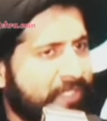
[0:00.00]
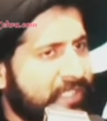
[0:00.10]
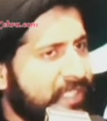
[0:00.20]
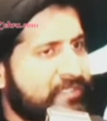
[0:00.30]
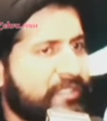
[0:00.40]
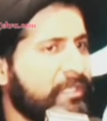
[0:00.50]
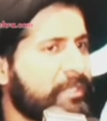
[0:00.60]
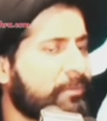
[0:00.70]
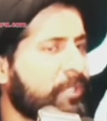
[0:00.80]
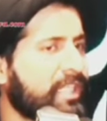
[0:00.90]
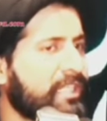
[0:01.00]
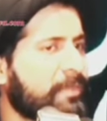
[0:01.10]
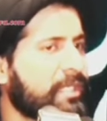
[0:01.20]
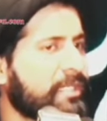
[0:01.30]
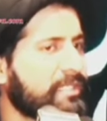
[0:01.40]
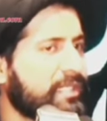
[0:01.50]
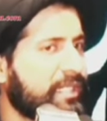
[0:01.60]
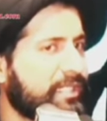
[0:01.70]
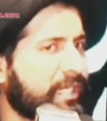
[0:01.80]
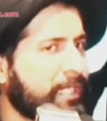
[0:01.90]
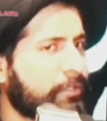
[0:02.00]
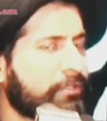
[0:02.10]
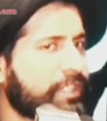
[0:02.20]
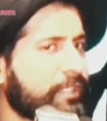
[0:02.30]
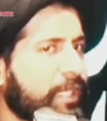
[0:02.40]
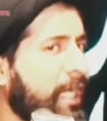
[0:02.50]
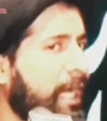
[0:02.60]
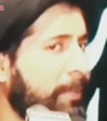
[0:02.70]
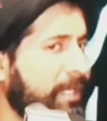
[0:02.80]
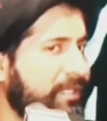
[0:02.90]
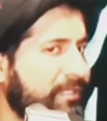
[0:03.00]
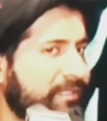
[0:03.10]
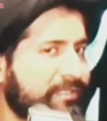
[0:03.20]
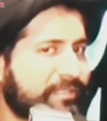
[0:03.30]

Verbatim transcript: कहते बेटी कहती है नहीं मेरे मौला ने मना किया है आई कॉन्टेक्ट हराम है